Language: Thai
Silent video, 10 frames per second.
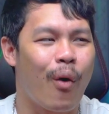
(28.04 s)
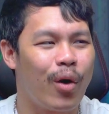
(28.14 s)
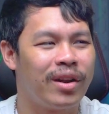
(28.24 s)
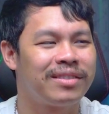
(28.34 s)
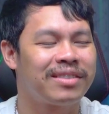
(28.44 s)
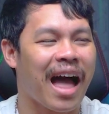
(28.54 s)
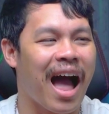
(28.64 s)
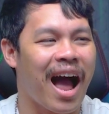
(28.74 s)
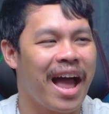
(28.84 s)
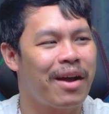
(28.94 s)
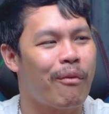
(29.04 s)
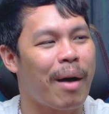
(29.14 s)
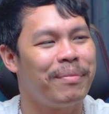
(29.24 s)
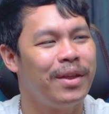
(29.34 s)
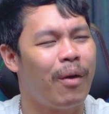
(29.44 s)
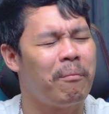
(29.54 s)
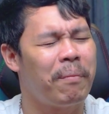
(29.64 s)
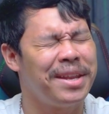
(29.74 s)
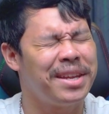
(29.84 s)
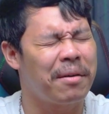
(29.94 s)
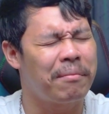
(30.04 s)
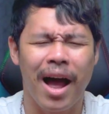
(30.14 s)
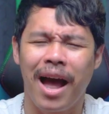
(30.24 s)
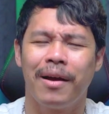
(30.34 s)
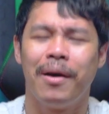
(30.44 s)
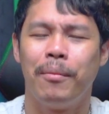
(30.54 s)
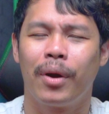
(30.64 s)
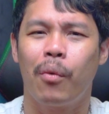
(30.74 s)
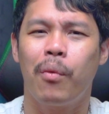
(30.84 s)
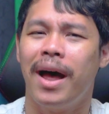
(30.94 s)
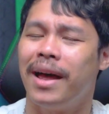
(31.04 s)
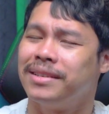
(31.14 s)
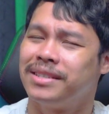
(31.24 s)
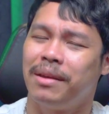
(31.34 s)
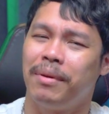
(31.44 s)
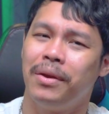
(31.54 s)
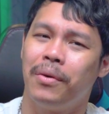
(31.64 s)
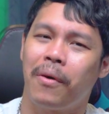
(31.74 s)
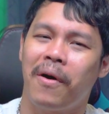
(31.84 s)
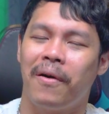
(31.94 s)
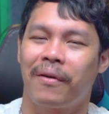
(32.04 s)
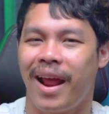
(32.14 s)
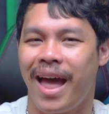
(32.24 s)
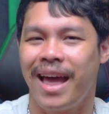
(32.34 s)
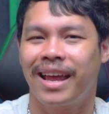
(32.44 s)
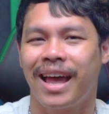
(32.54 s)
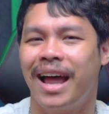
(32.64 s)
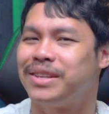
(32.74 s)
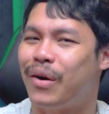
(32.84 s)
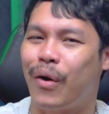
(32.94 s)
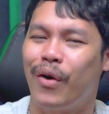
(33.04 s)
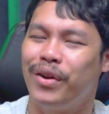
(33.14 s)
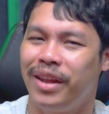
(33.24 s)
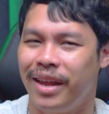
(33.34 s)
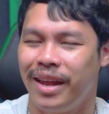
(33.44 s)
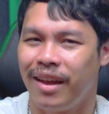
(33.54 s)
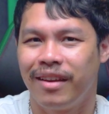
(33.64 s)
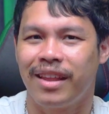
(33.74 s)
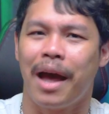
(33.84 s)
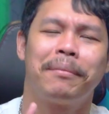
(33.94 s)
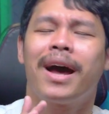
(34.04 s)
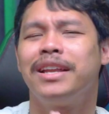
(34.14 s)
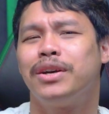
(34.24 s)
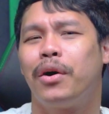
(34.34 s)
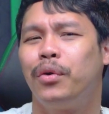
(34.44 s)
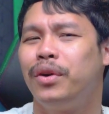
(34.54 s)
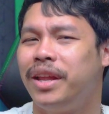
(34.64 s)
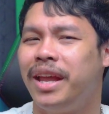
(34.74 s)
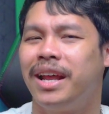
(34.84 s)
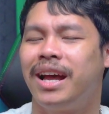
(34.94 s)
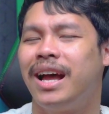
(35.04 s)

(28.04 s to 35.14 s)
คนต่างให้ความนิยมเป็นอย่างมาก เพราะว่า CPU ก็แรงการ์ดจอก็ดี แถมการ์ดจอรุ่นนี้นะ